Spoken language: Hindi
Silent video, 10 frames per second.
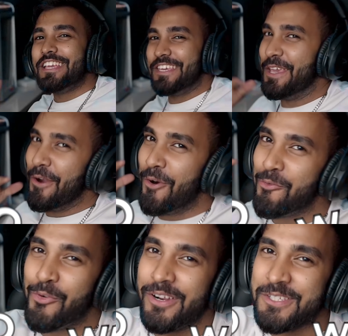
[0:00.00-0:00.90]
Yo,
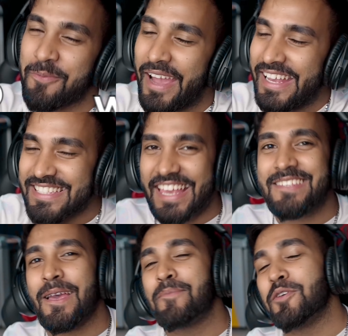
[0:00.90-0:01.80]
what's up guys?
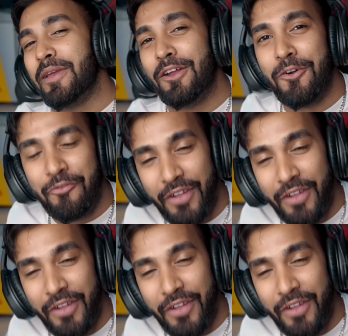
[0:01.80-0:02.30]
कैसे आप सभी लोग